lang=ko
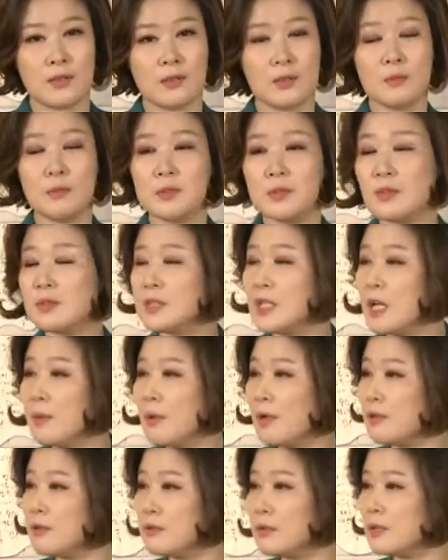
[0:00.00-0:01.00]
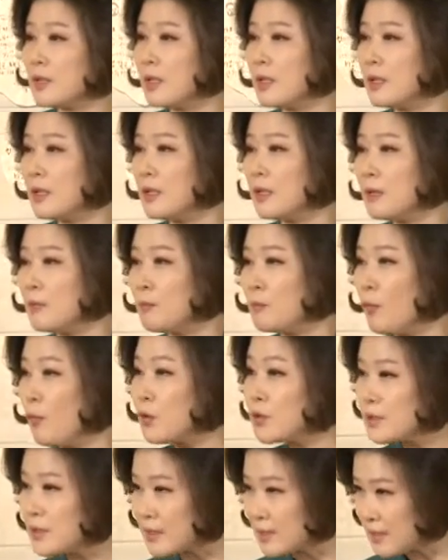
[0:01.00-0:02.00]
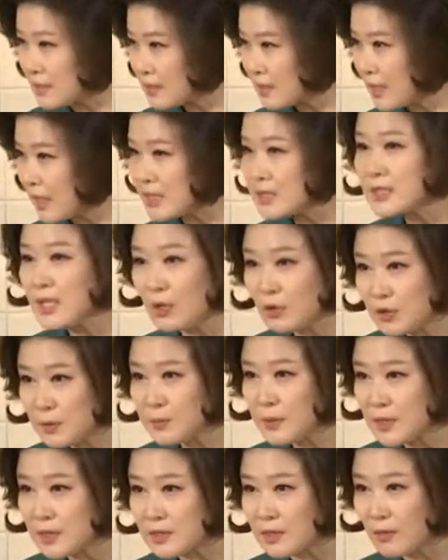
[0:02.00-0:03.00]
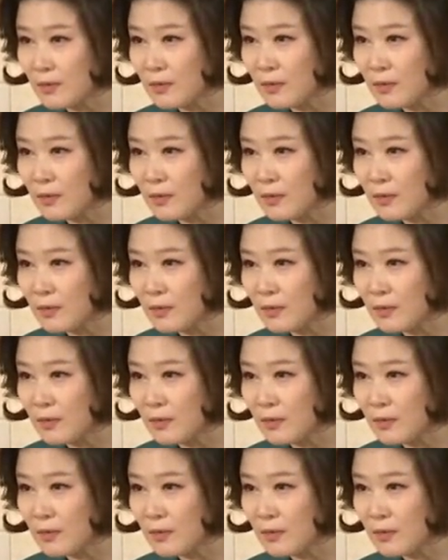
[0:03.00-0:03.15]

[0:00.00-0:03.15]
그럼 그런 사람하고는 뭐든 같이 가고 싶겠죠.